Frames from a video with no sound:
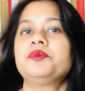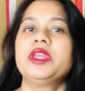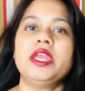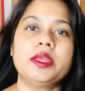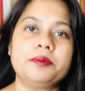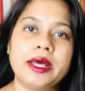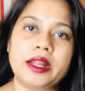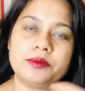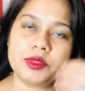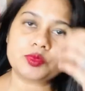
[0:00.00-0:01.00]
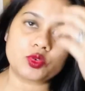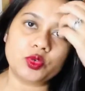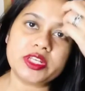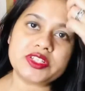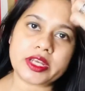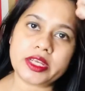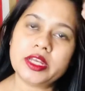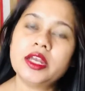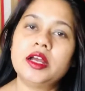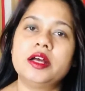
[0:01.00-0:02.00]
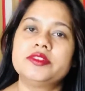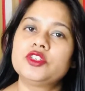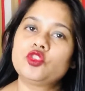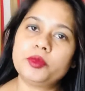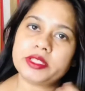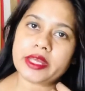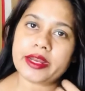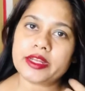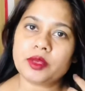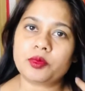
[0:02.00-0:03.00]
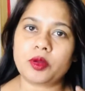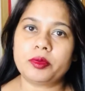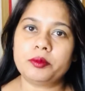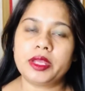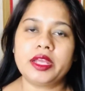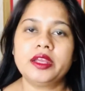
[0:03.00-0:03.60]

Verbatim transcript: एक बार आप जब सोने जाएँ जिनको भी थायराइड की प्रॉब्लम है